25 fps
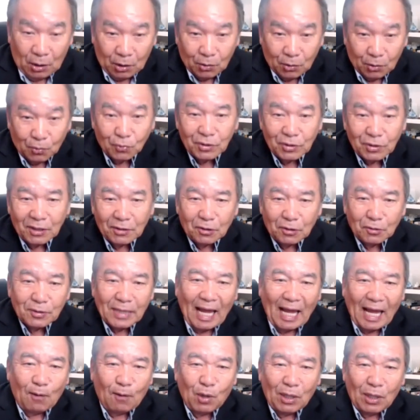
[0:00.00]
cú tế tàu
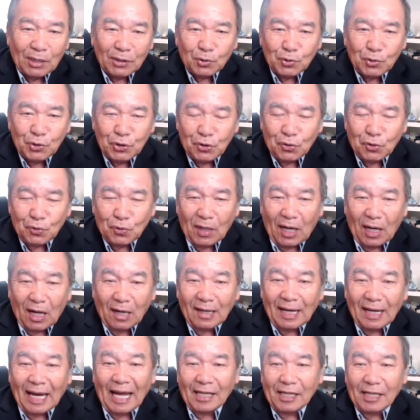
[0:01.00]
thảo quan tôi dù là
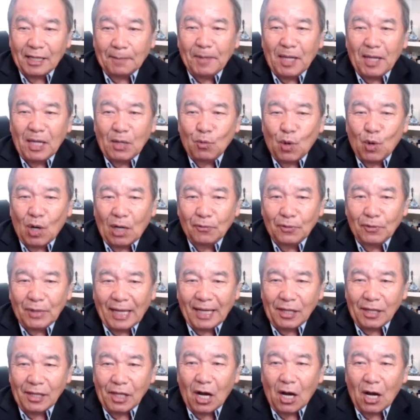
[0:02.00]
là hai đẹp quan lúc
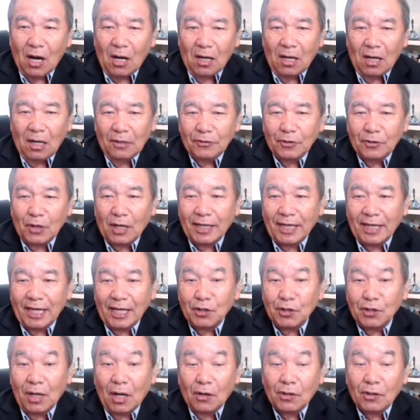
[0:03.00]
này nho cho cái
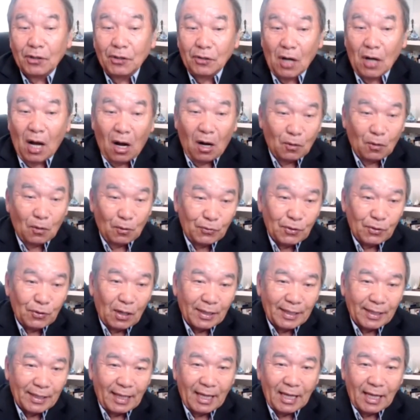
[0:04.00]
cứ nào cứ hậu
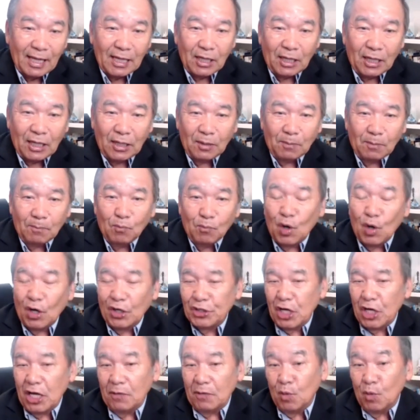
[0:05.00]
cho cái mọi
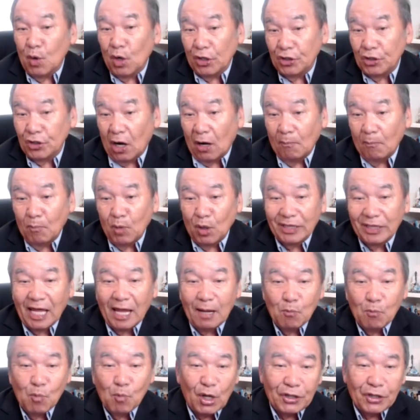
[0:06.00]
gì mọi gió mọi tây
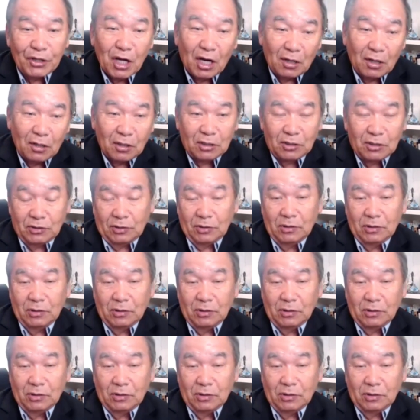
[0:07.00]
mọi trời